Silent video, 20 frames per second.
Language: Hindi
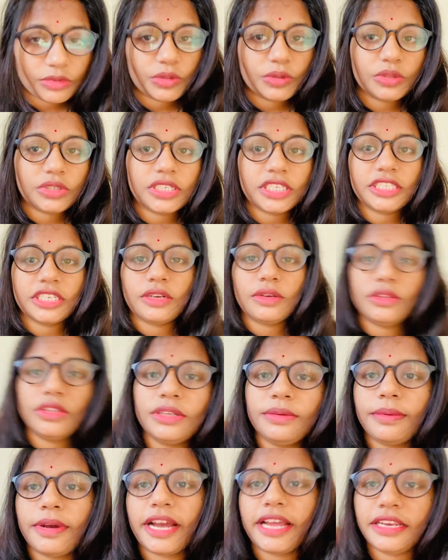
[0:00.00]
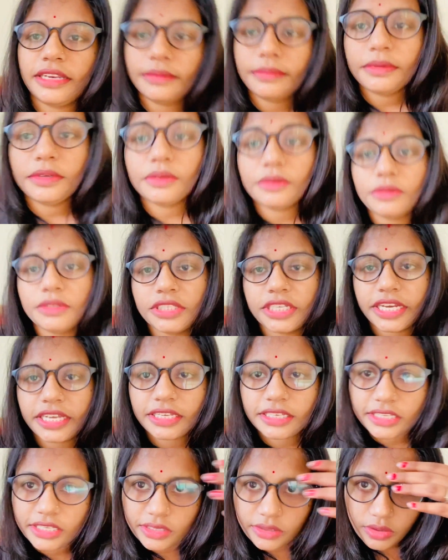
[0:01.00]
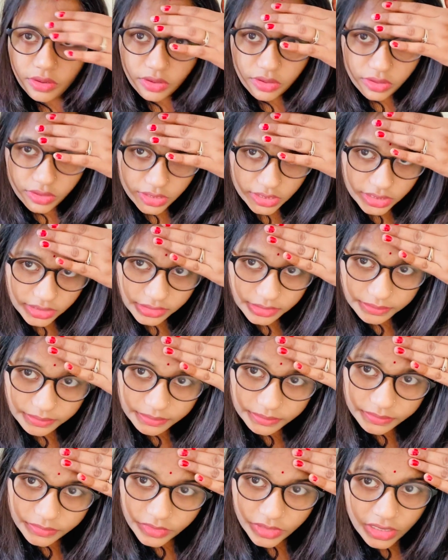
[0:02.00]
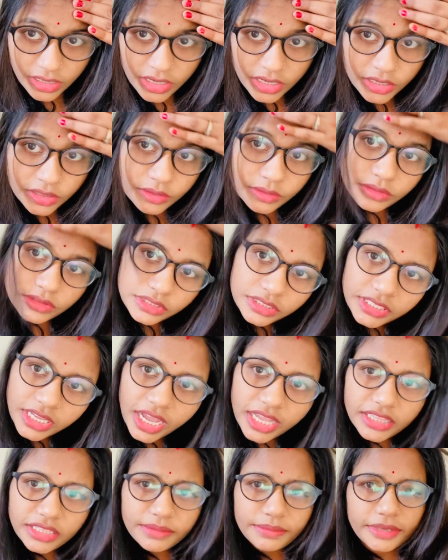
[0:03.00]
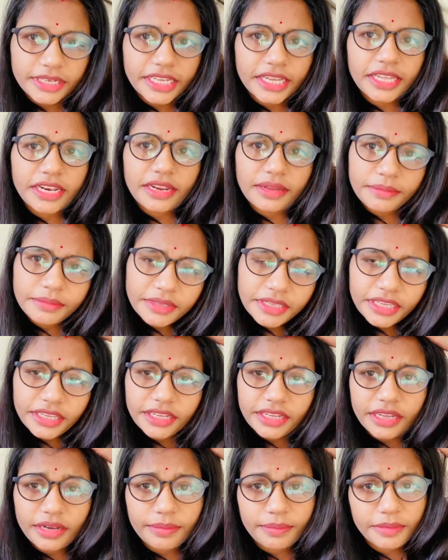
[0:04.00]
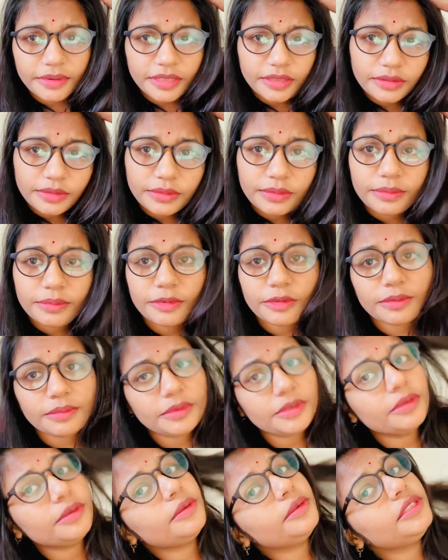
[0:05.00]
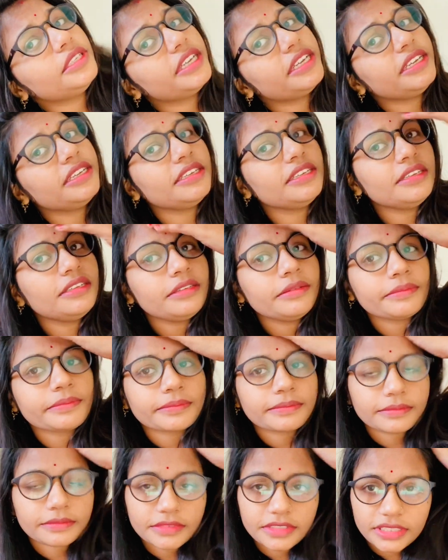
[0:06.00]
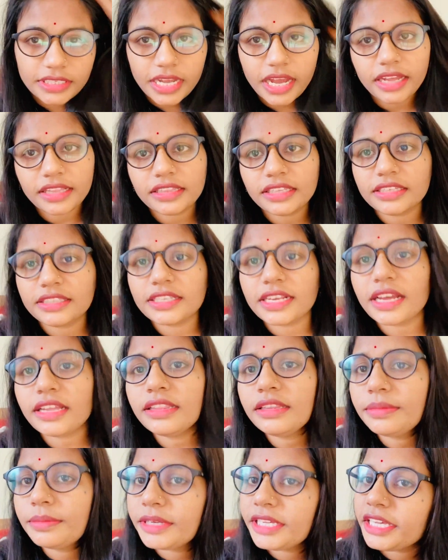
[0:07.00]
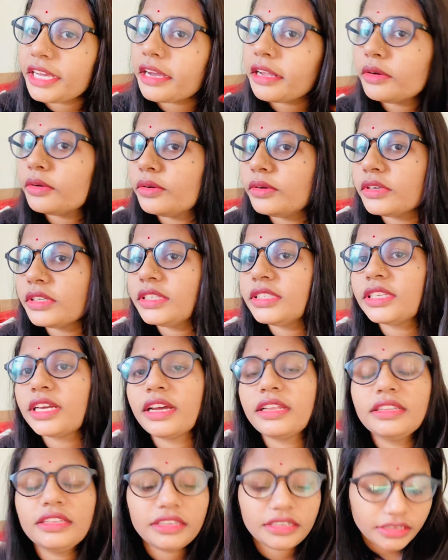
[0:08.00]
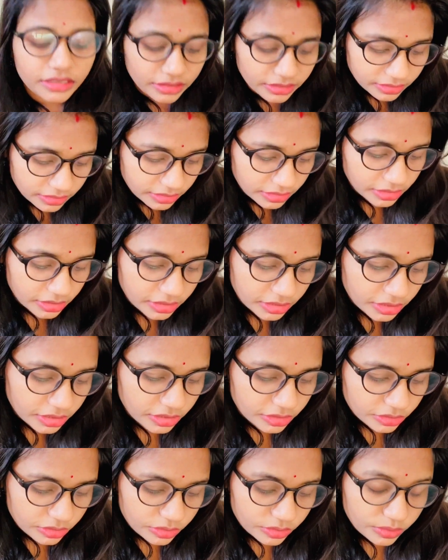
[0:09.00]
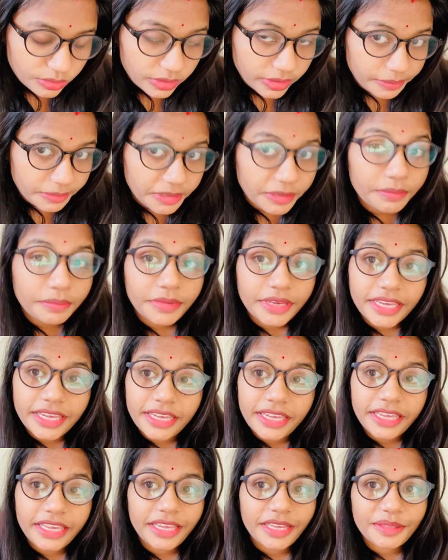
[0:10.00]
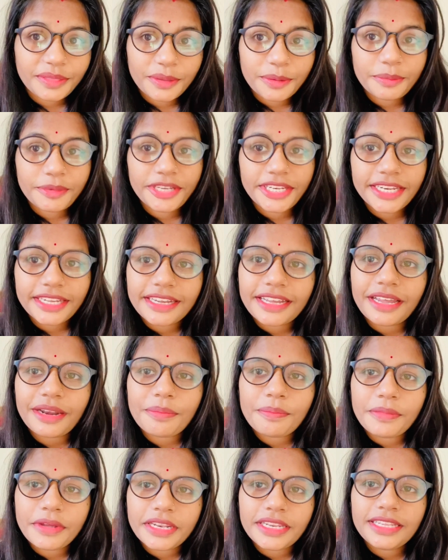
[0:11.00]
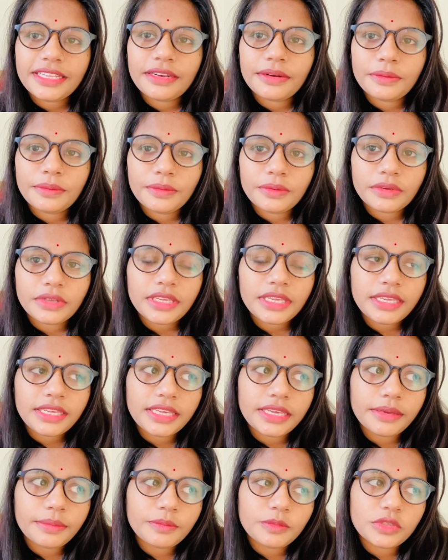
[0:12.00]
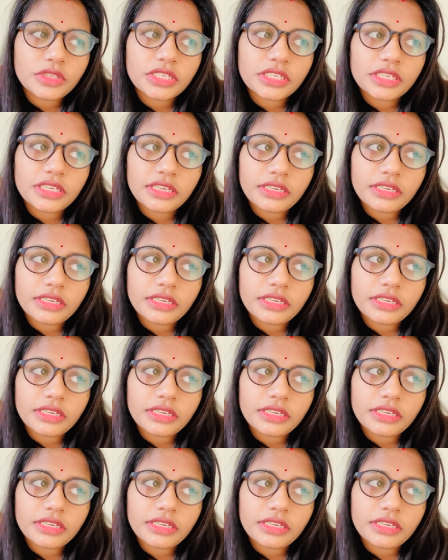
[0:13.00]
सोचे चलो दिवाली भी हो जाएगी और कुछ शादी वगैरह भी हैं घर पे तो वो भी हो जाएंगी साथ ही साथ भैया लोगों की शादी है तो अभी मैं एक दो महीने घर पर ही रहूँगी ये मुझे